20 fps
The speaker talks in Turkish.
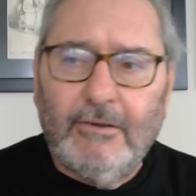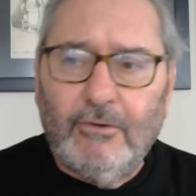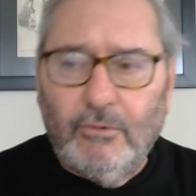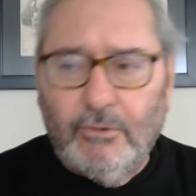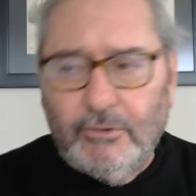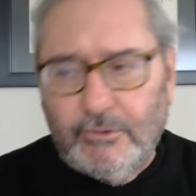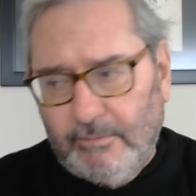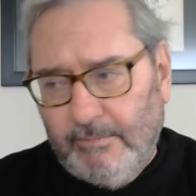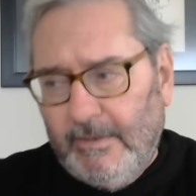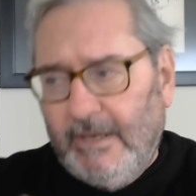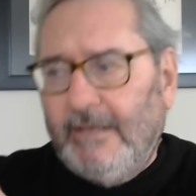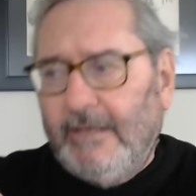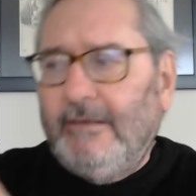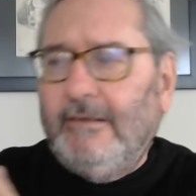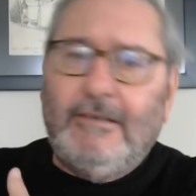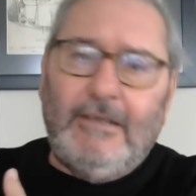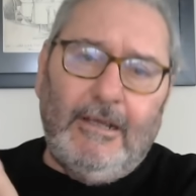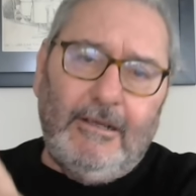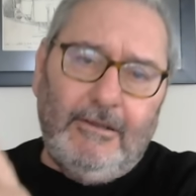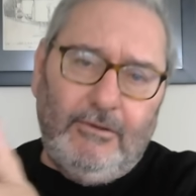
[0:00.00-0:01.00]

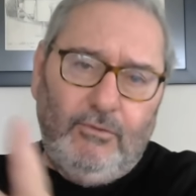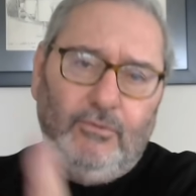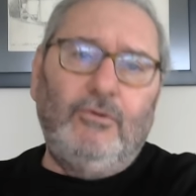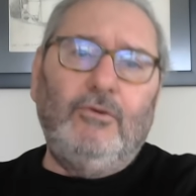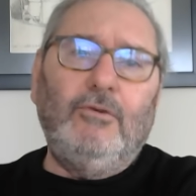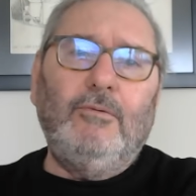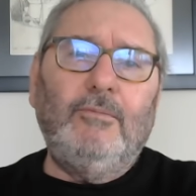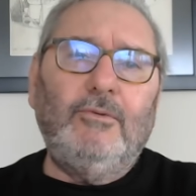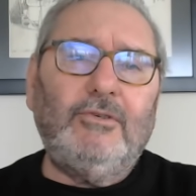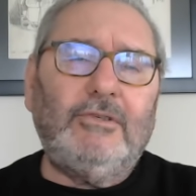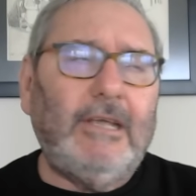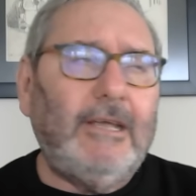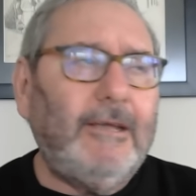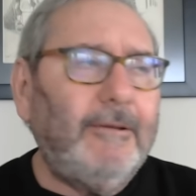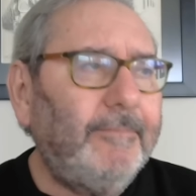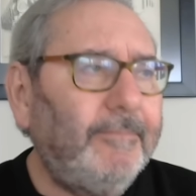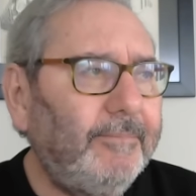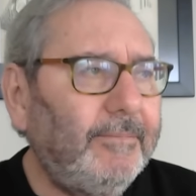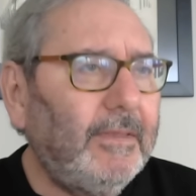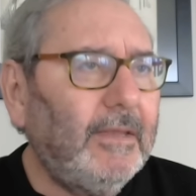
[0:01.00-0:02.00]
Osmanlı'dan günümüze